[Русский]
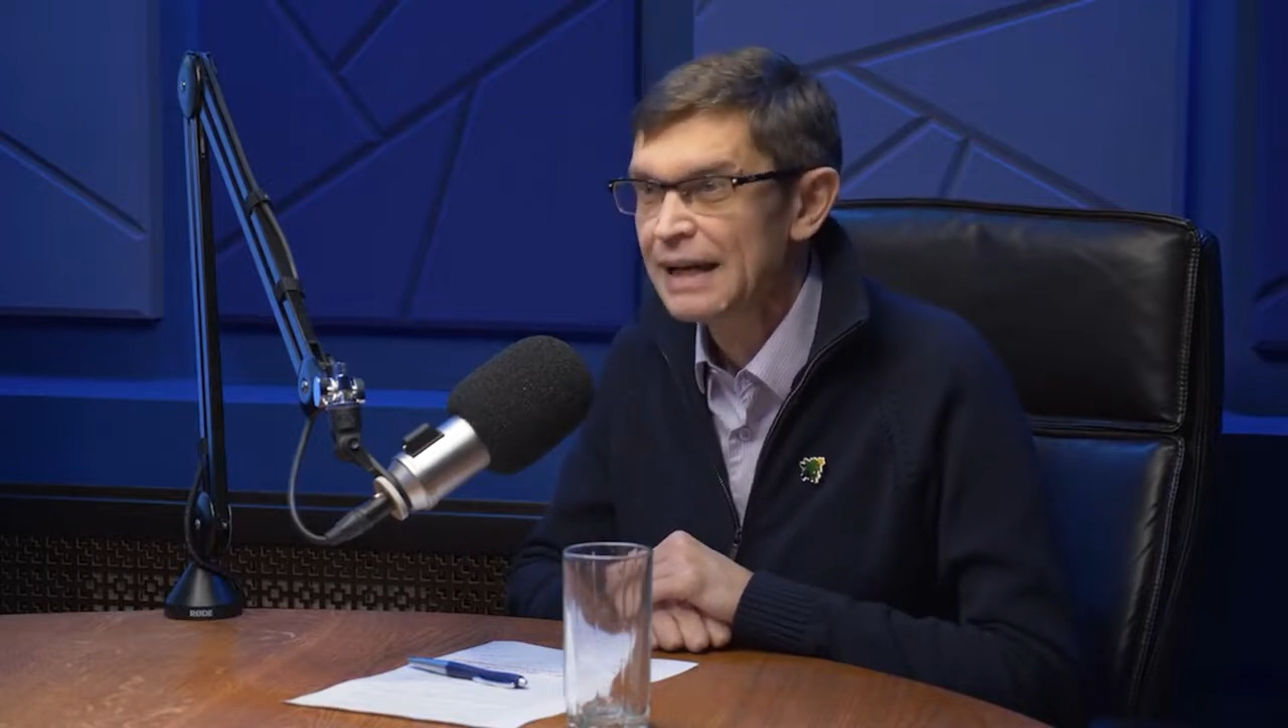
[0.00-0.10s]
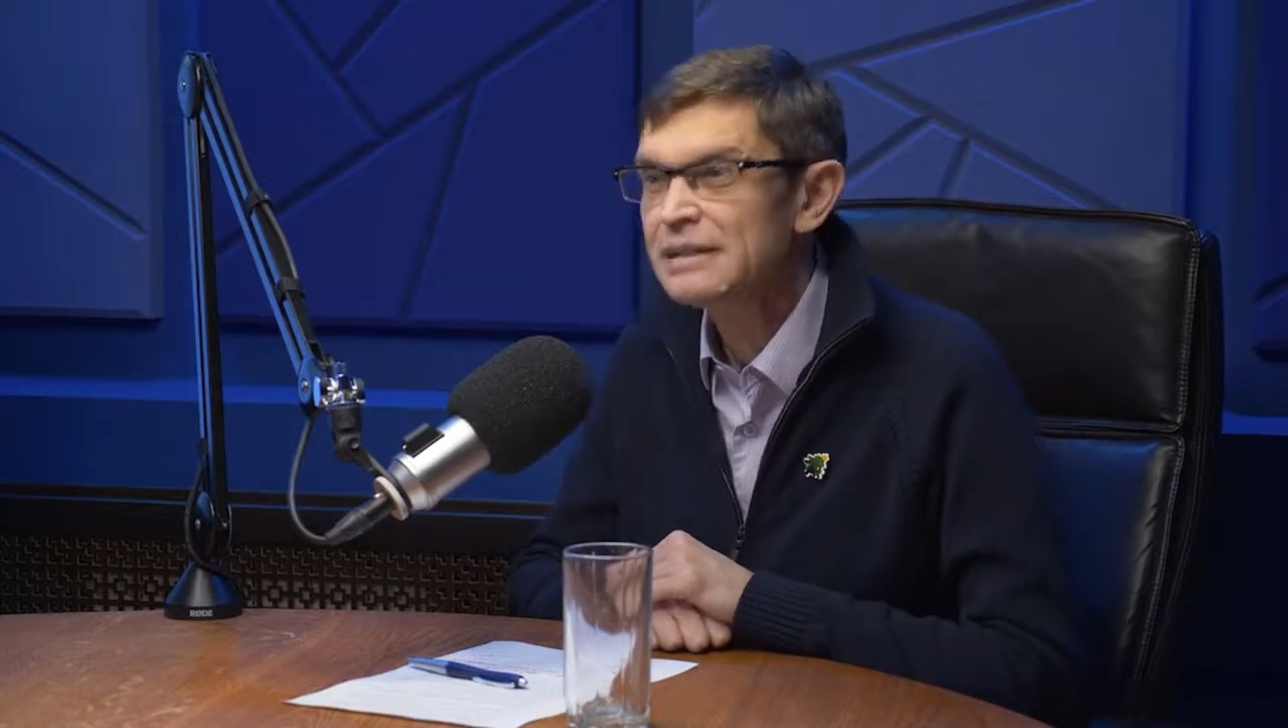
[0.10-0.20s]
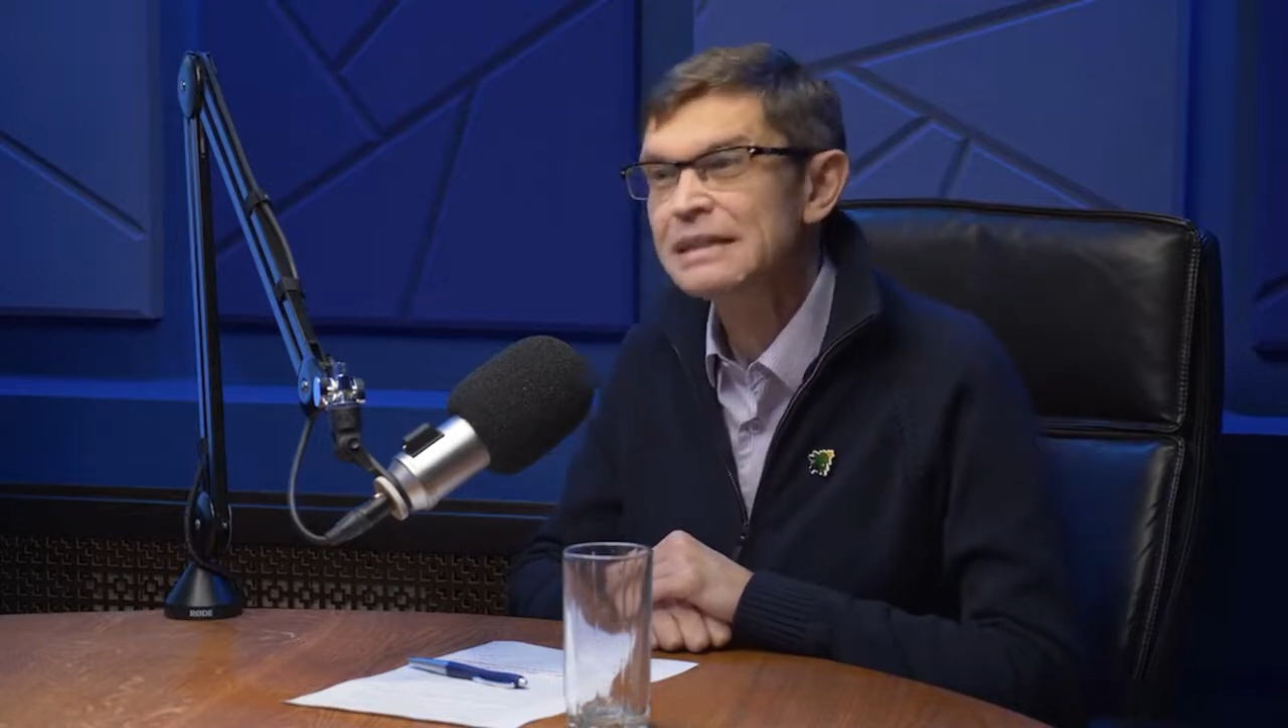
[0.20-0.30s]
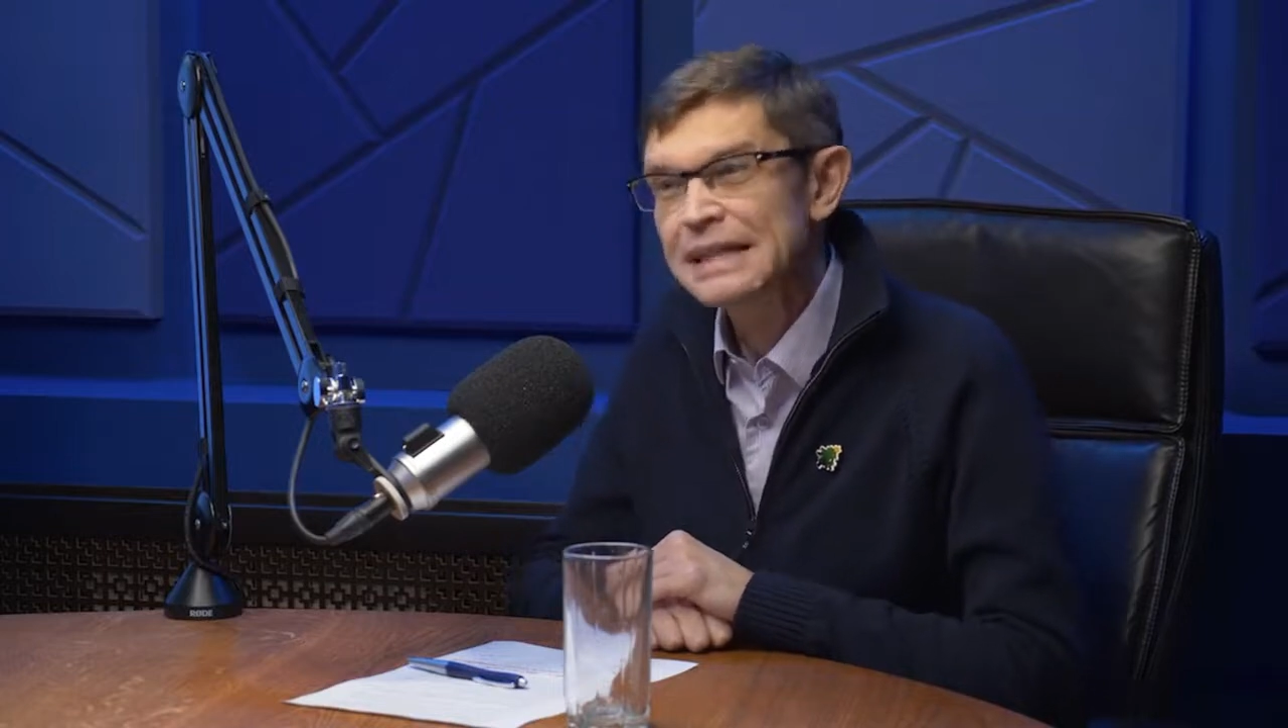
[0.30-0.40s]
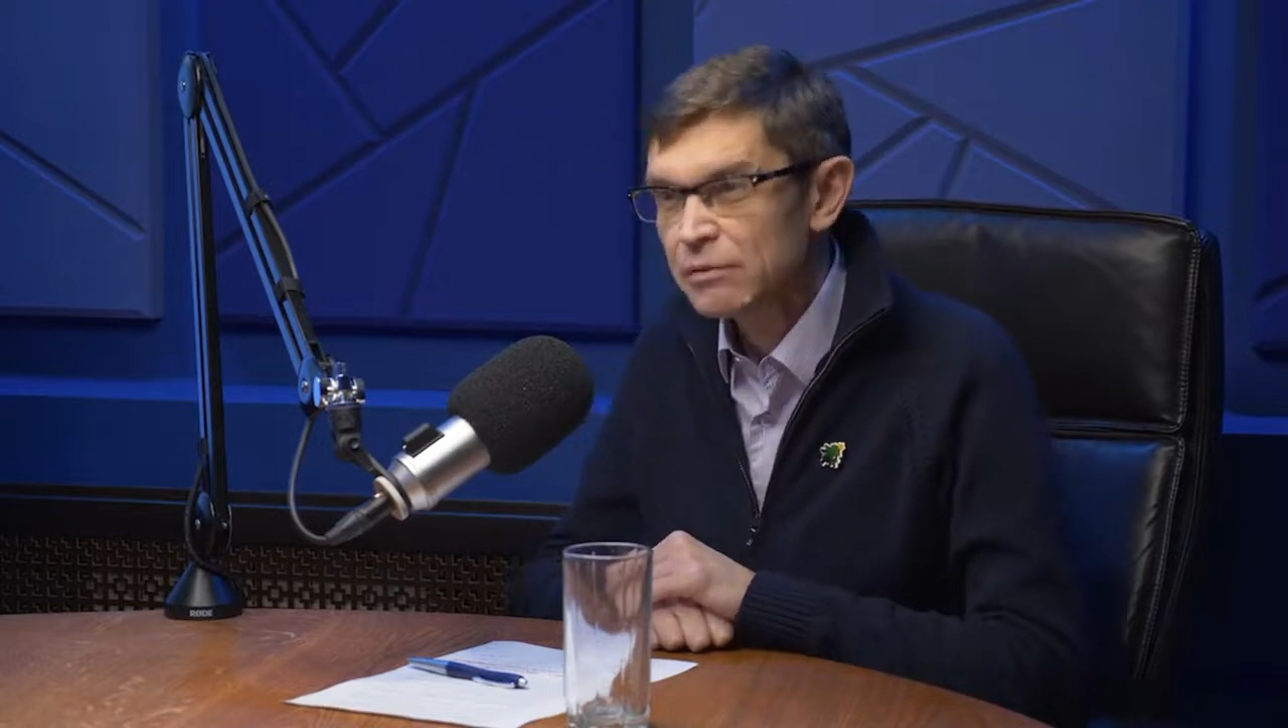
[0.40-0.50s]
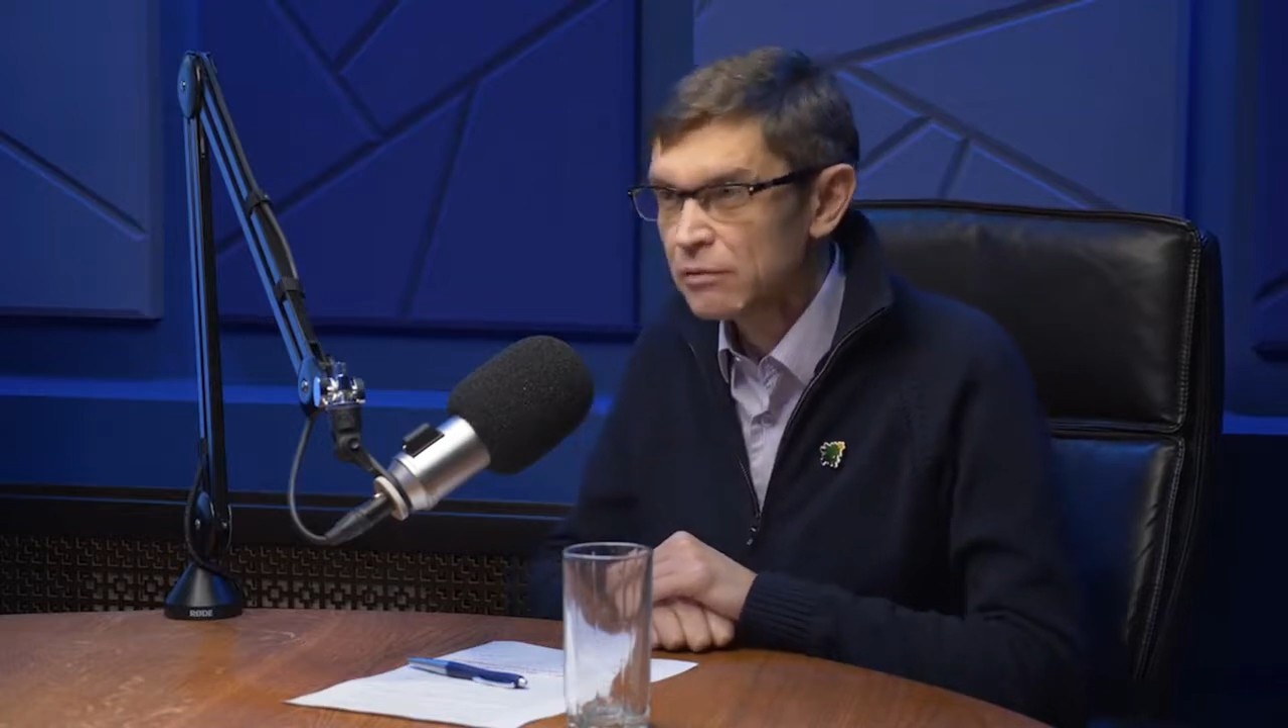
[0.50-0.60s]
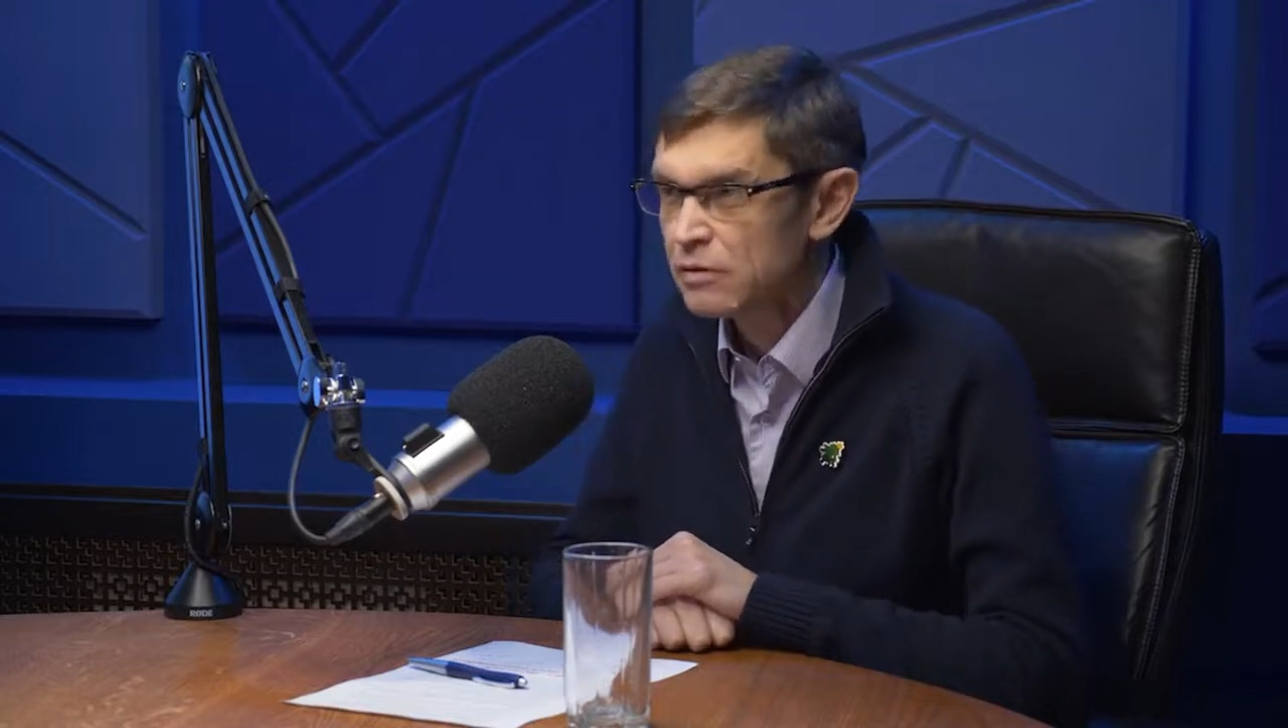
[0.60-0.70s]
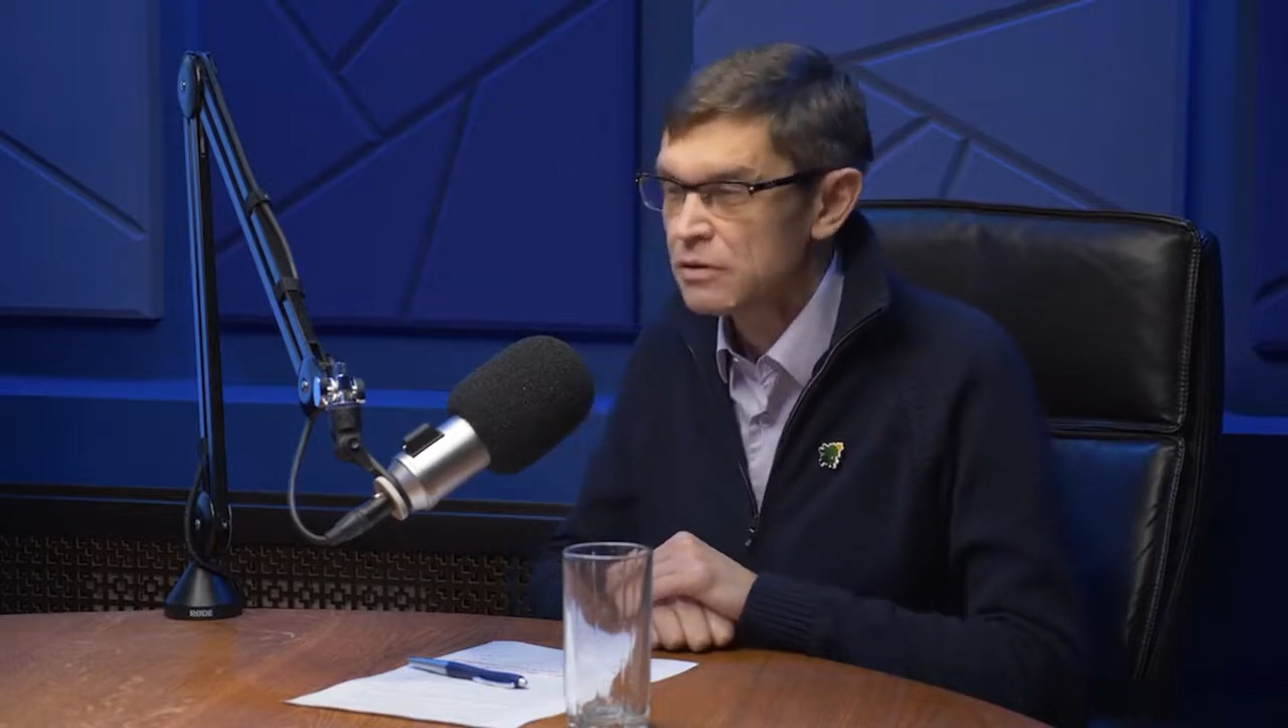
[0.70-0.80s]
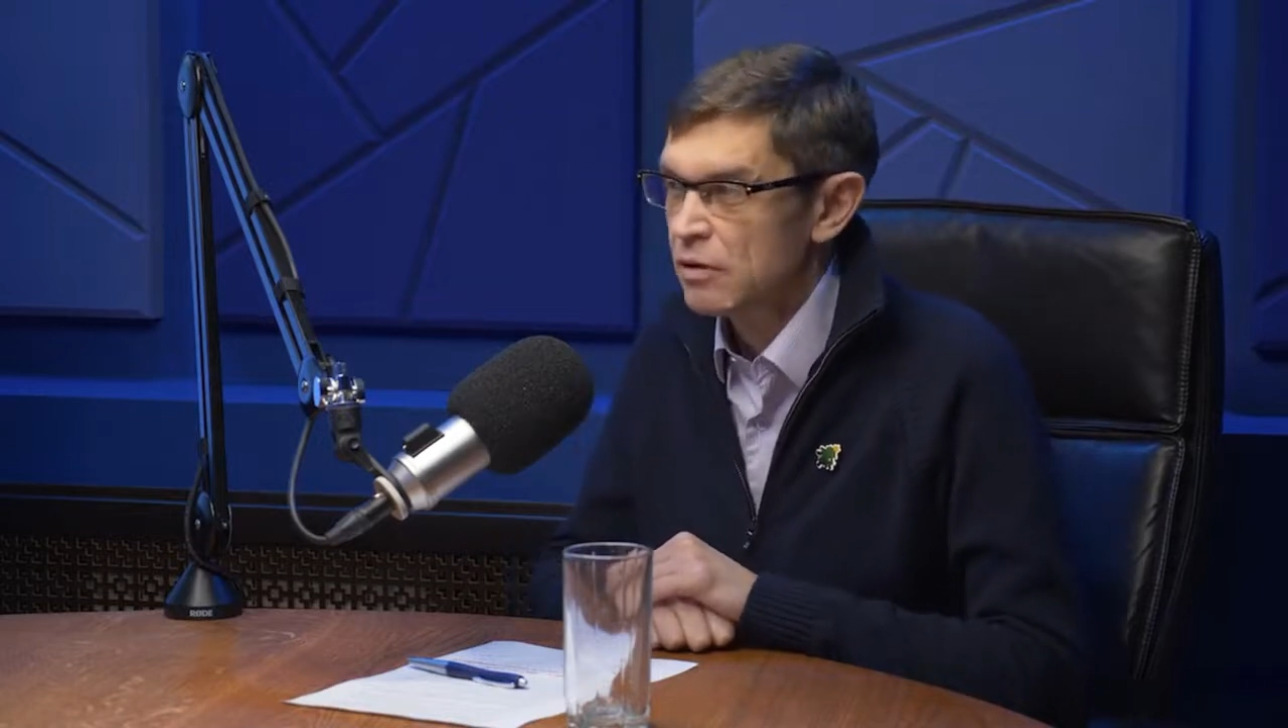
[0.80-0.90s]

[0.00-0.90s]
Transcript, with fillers: Это требовало